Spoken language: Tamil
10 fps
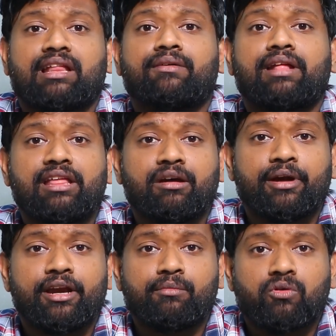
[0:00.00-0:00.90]
சதவீதம்
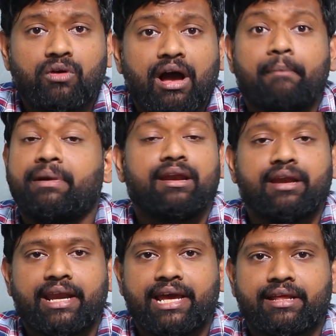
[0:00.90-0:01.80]
அதிகமாகிடுமோ
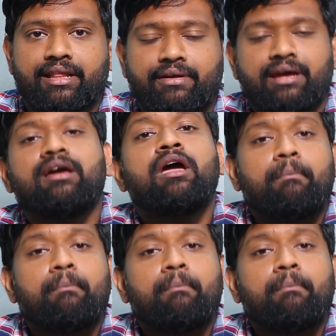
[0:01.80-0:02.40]
அப்படின்னு கிடையாது கிடையாதே தவிர